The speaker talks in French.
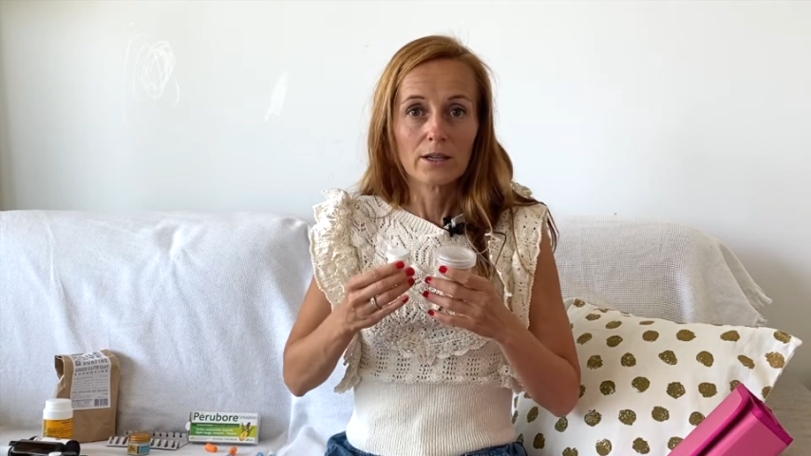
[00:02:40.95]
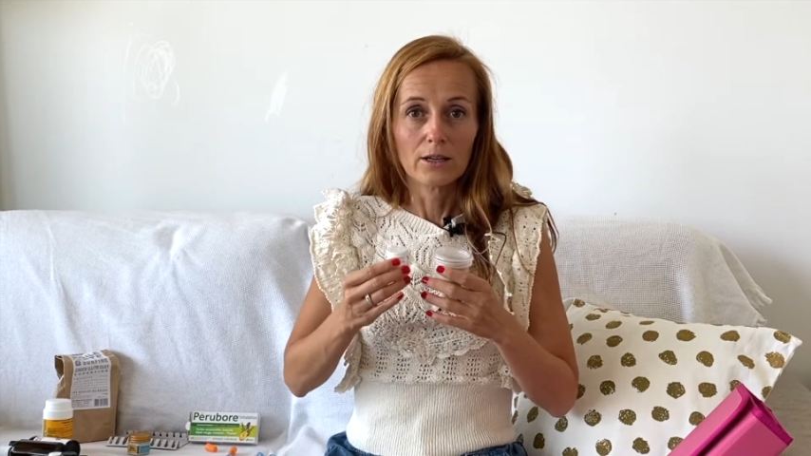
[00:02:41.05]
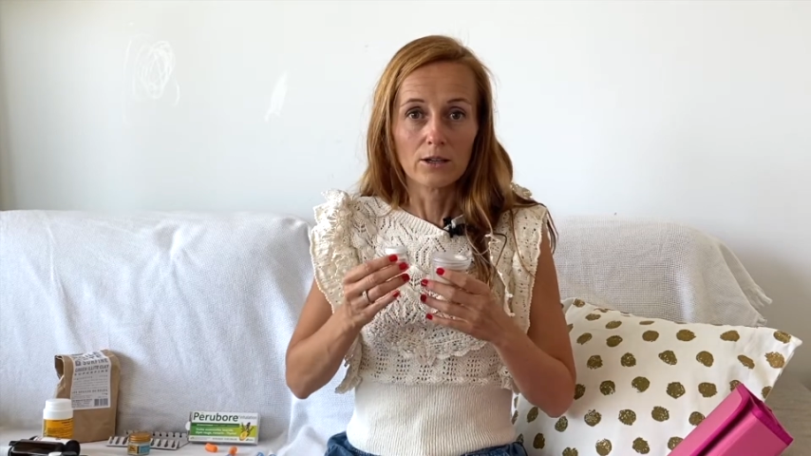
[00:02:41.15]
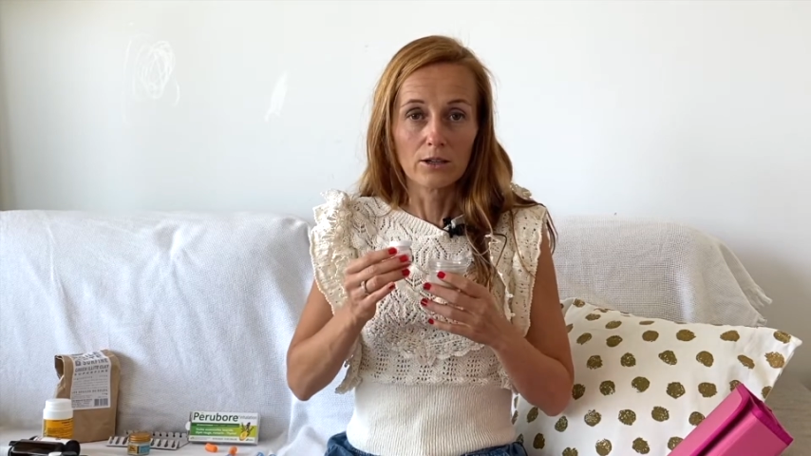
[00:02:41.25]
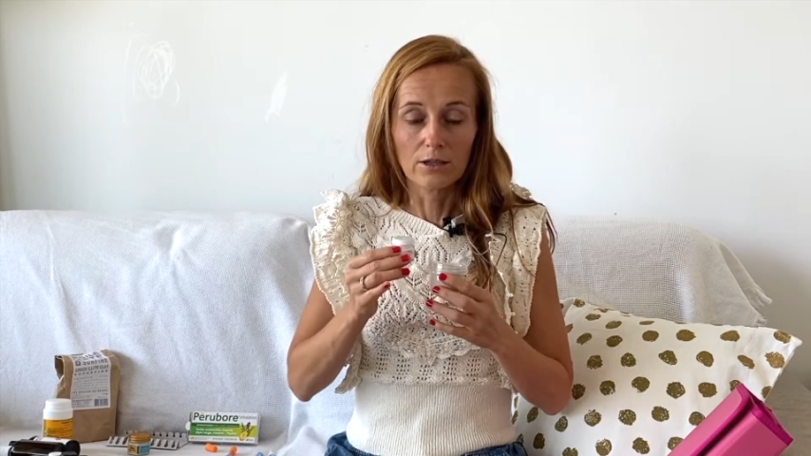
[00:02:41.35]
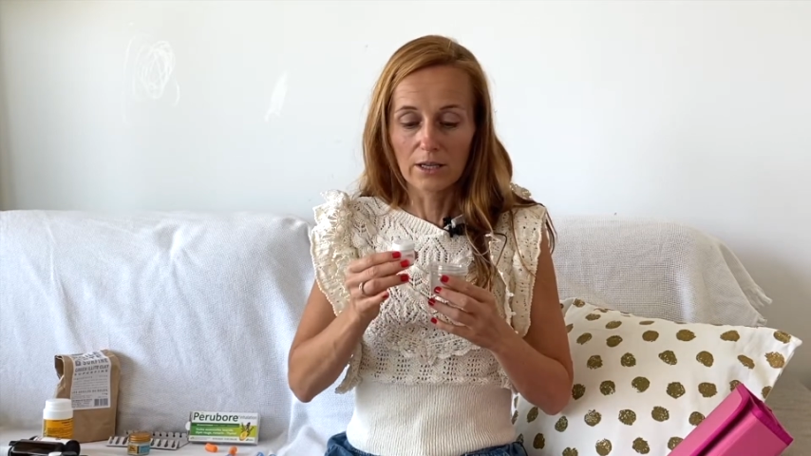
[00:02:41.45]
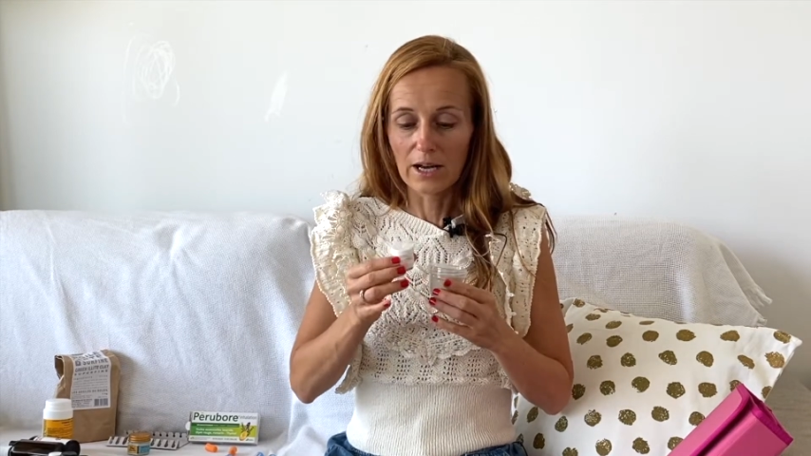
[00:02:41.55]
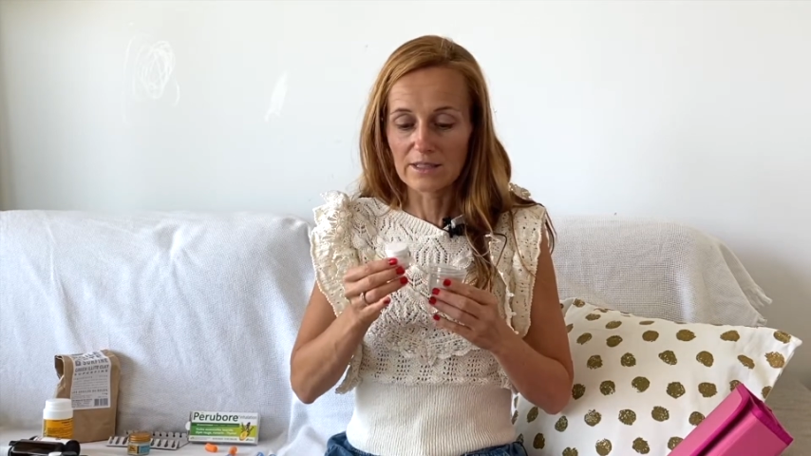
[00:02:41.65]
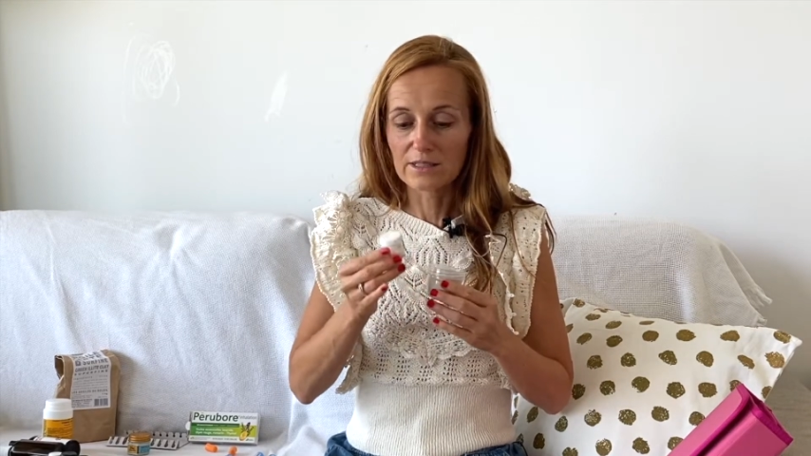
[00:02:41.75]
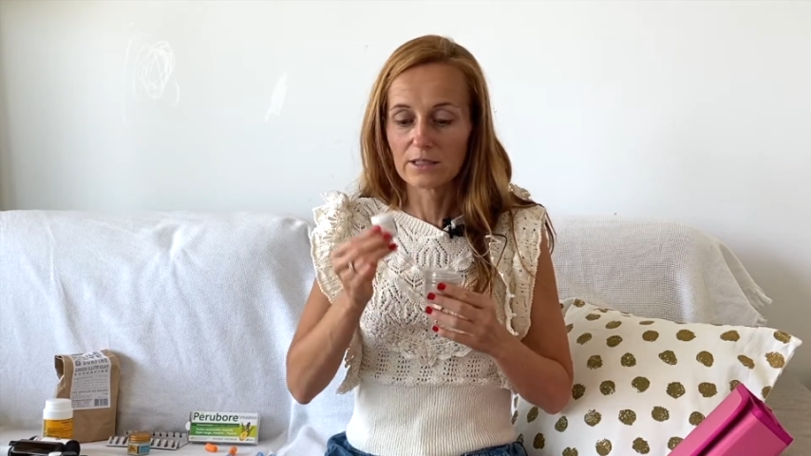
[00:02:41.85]
euh,
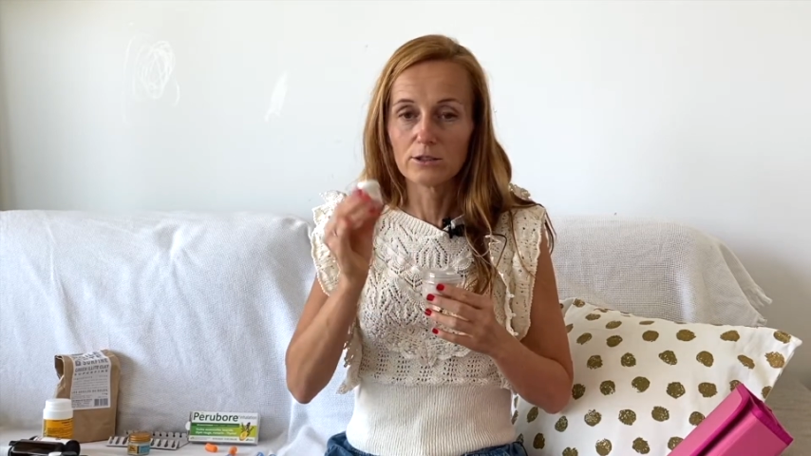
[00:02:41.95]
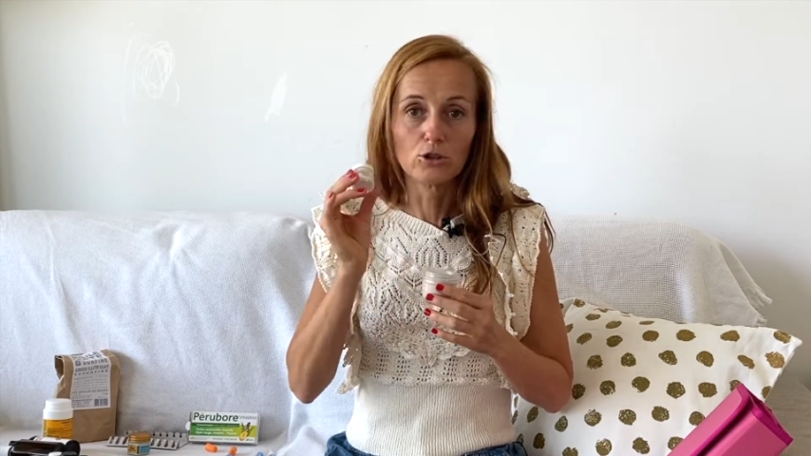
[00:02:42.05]
acides.